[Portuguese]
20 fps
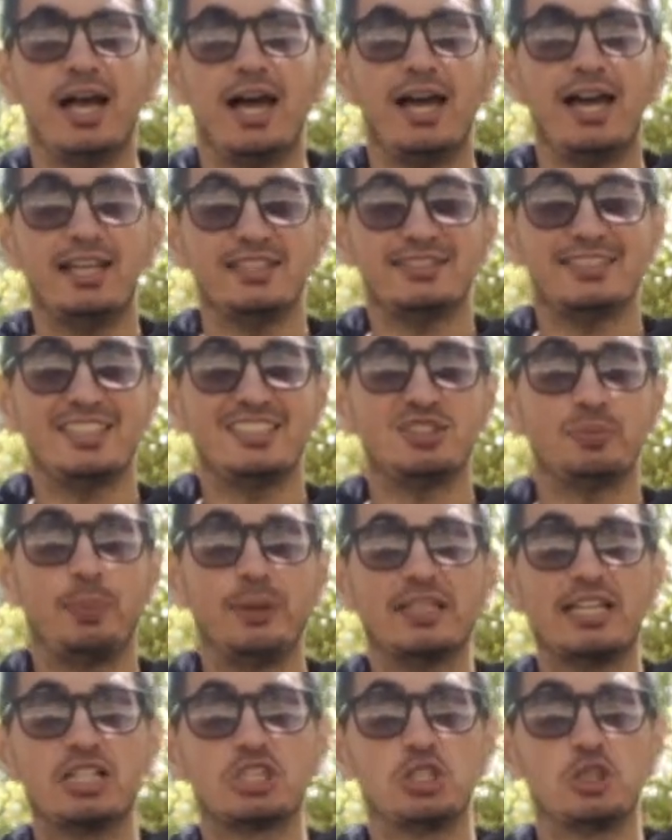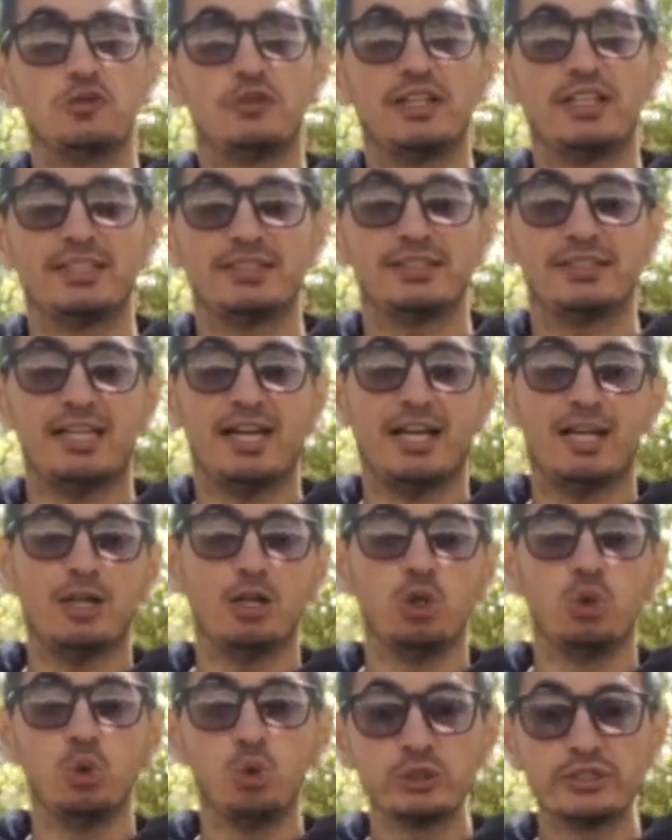essa expectativa da
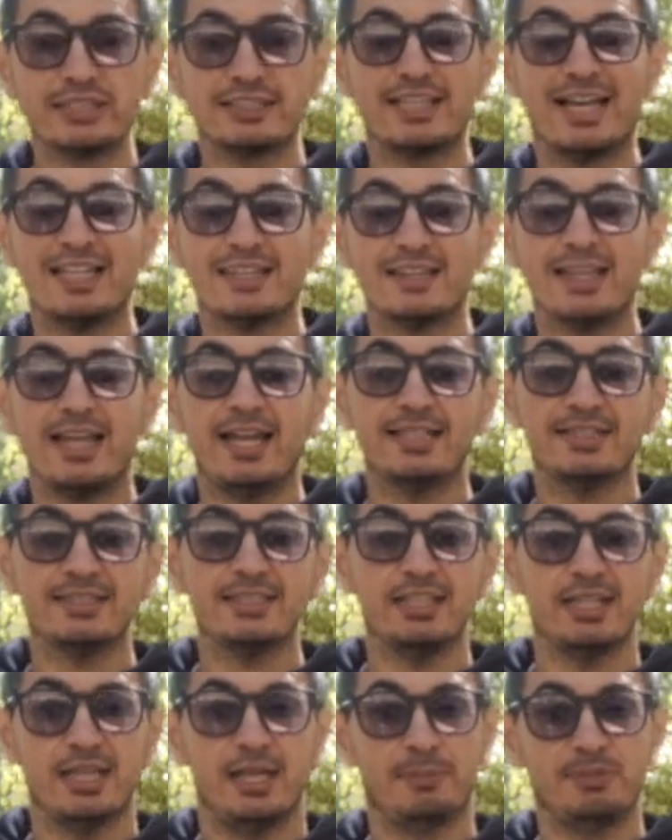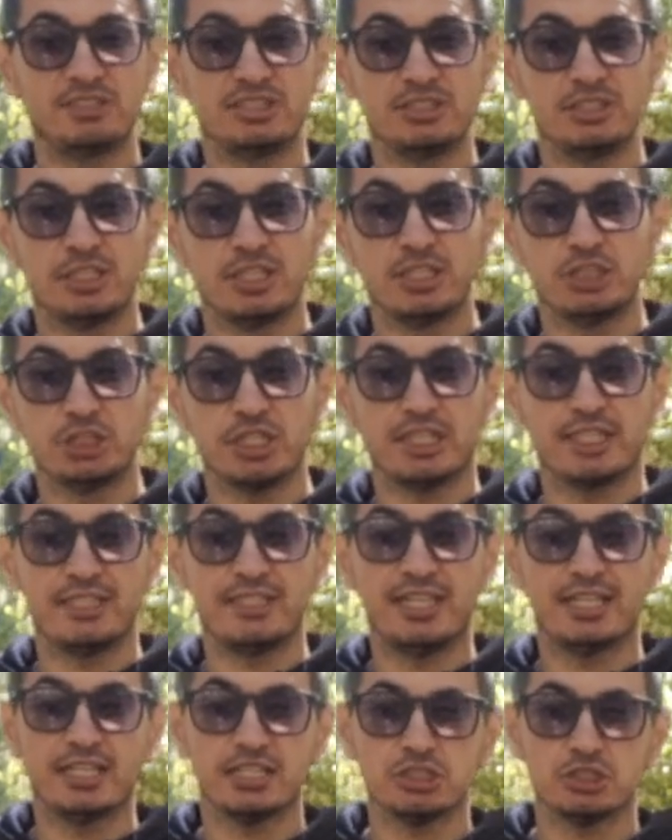luta da atleta, representante
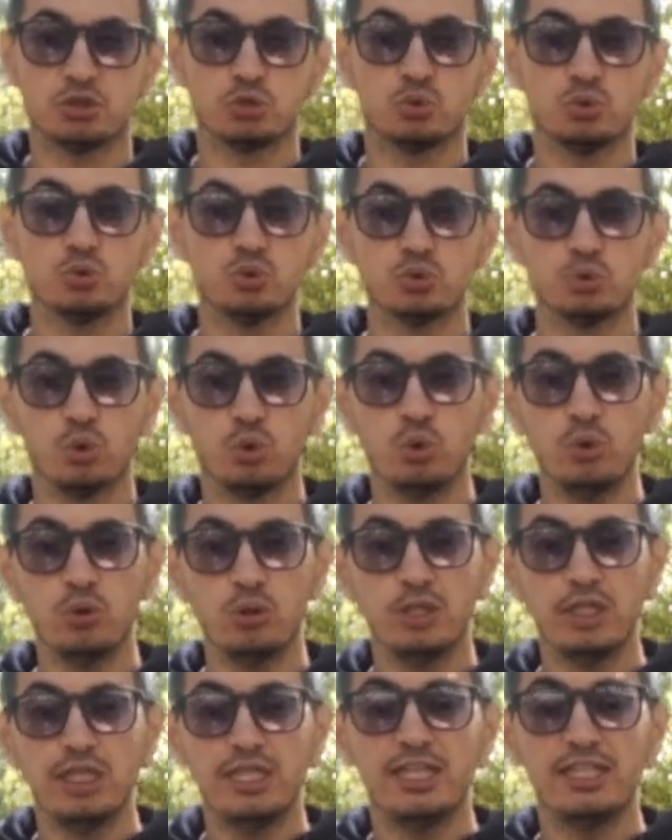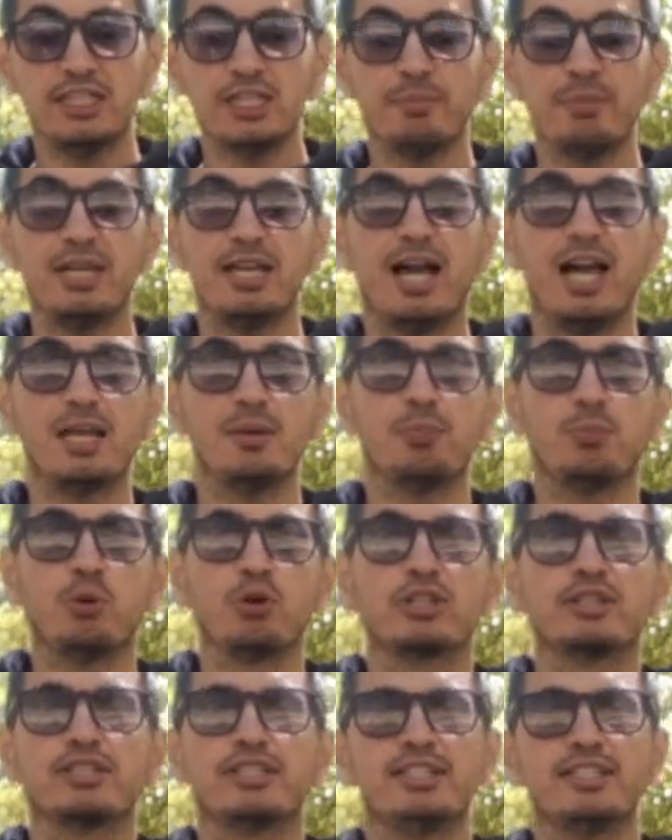aqui de Caxias do Sul, e também a
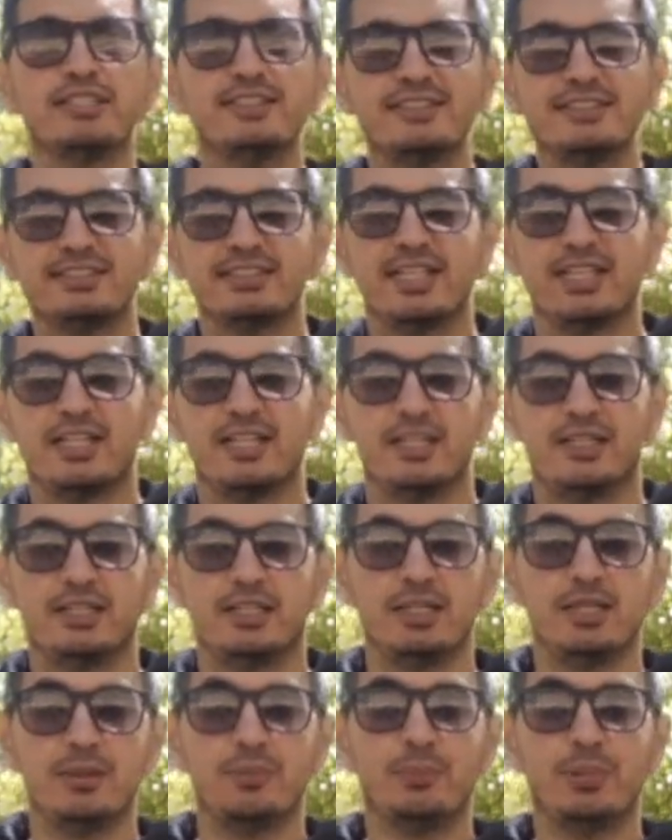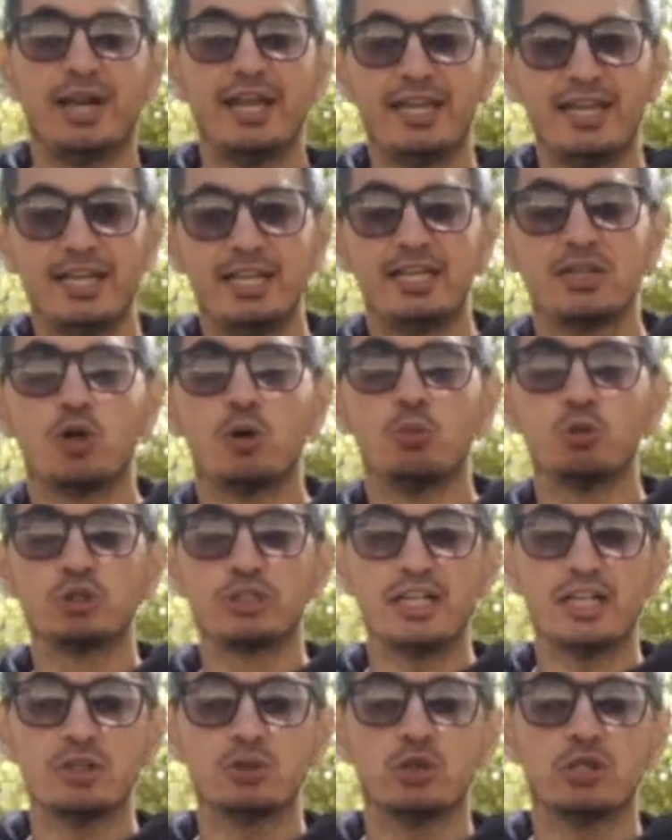importância para ele,
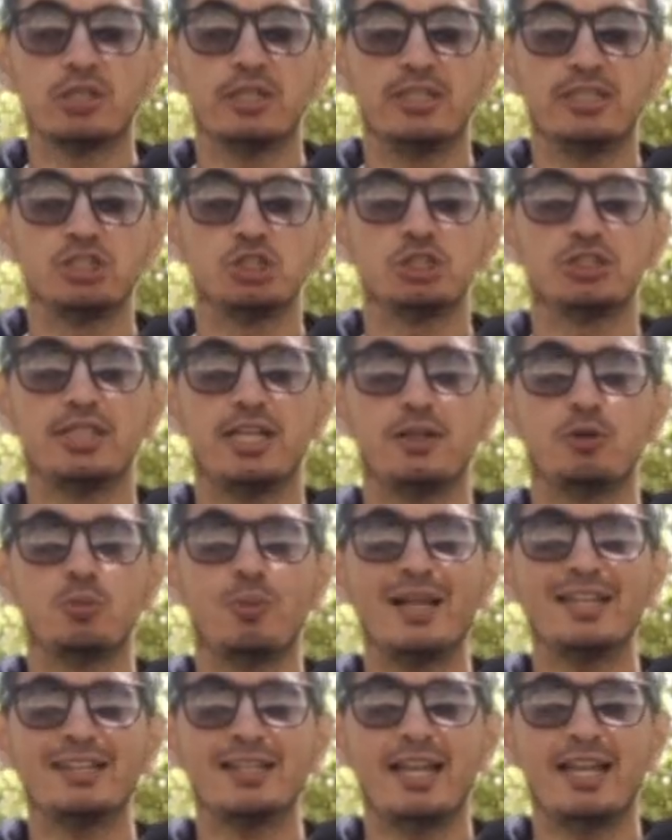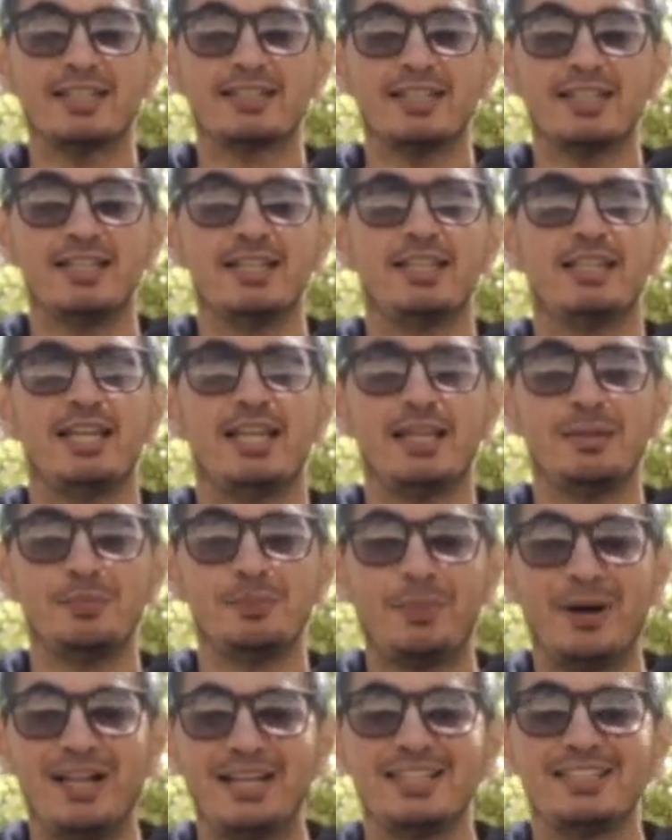como treinador, de ter uma atleta
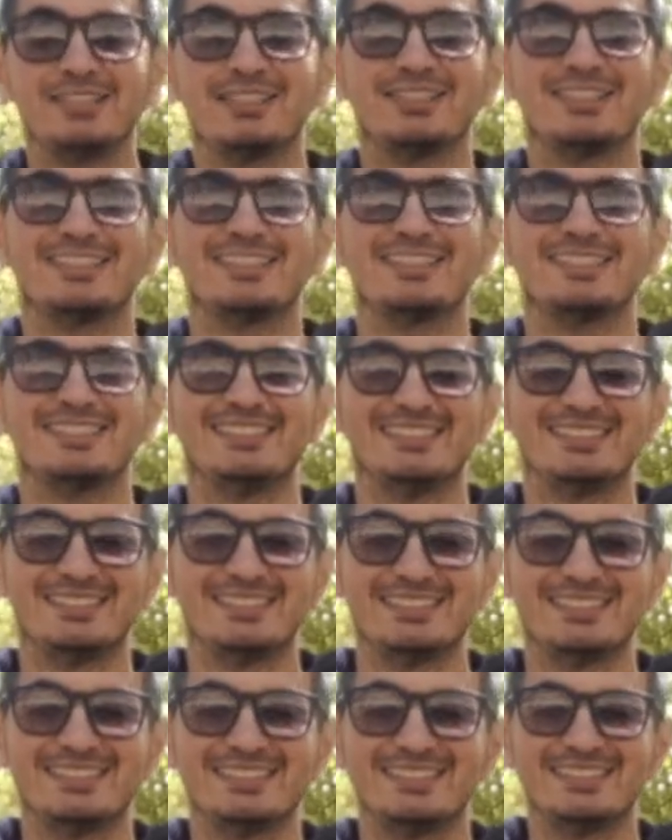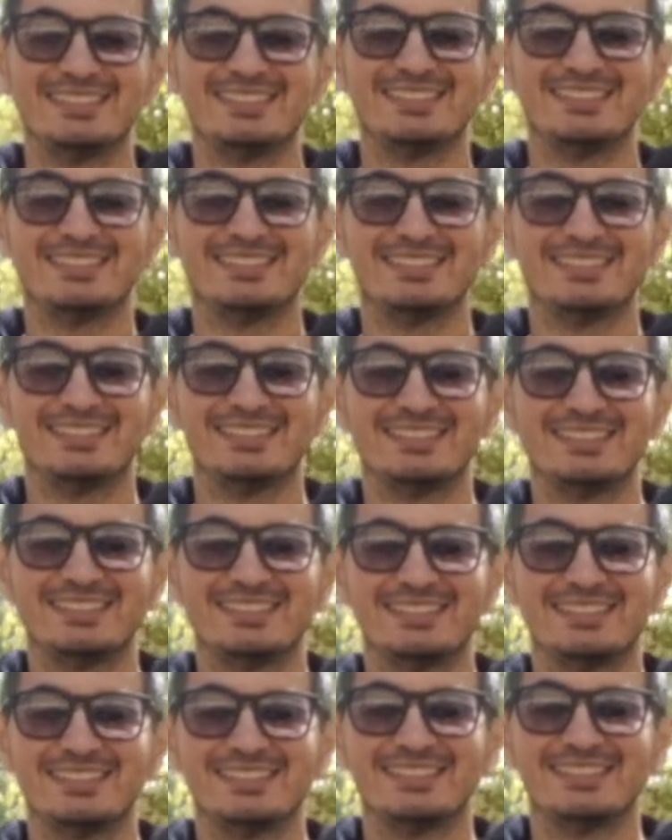em Paris. Para mim, como
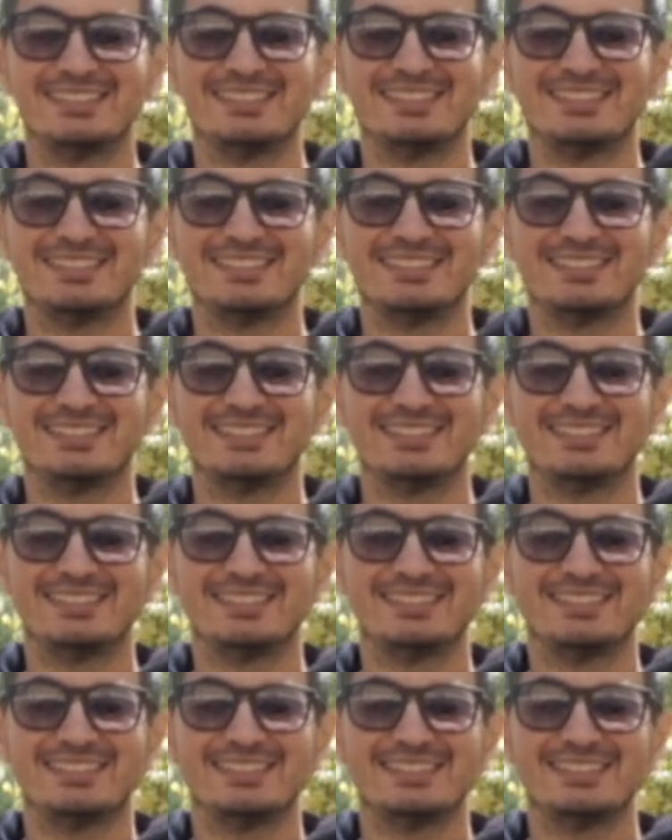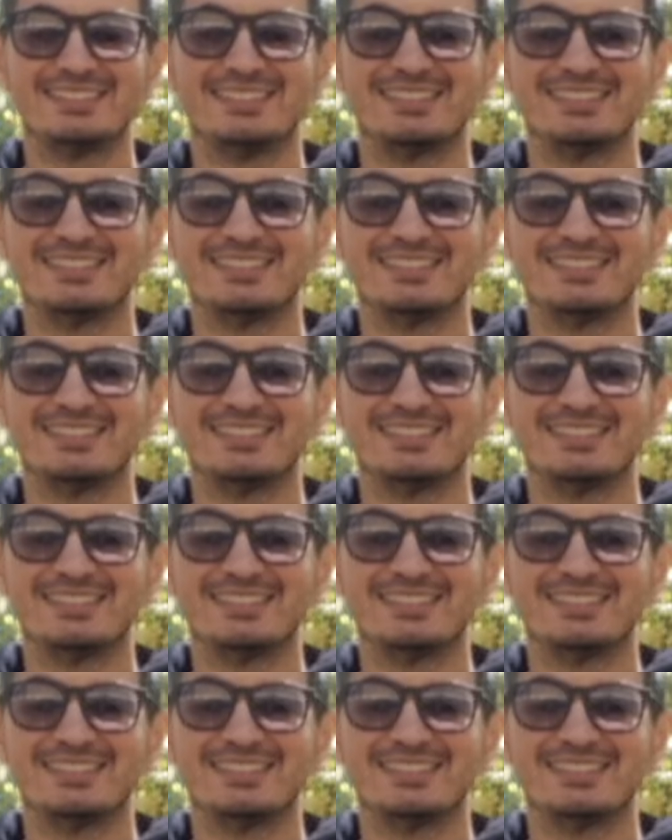treinador dela,